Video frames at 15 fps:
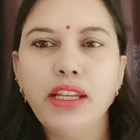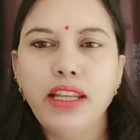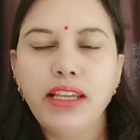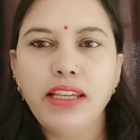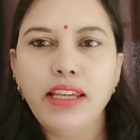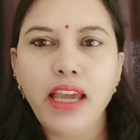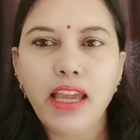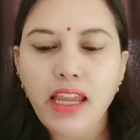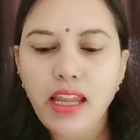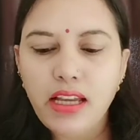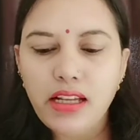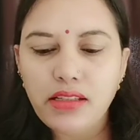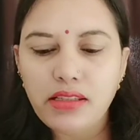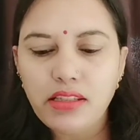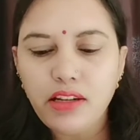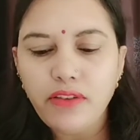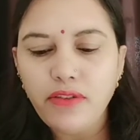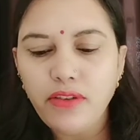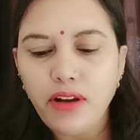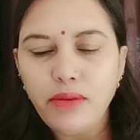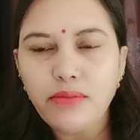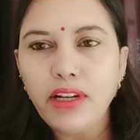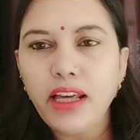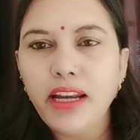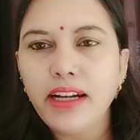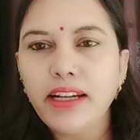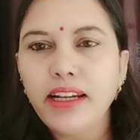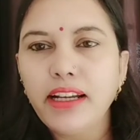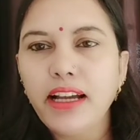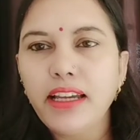नहीं है सिर्फ हम
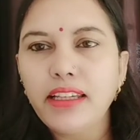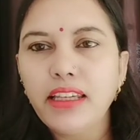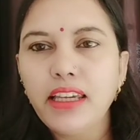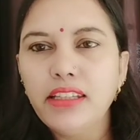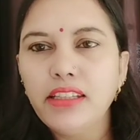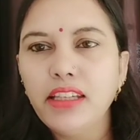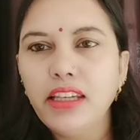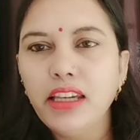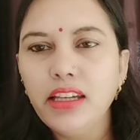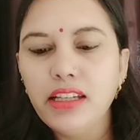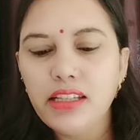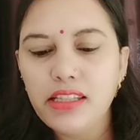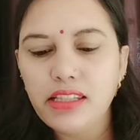डायरेक्ट लगाएंगे ये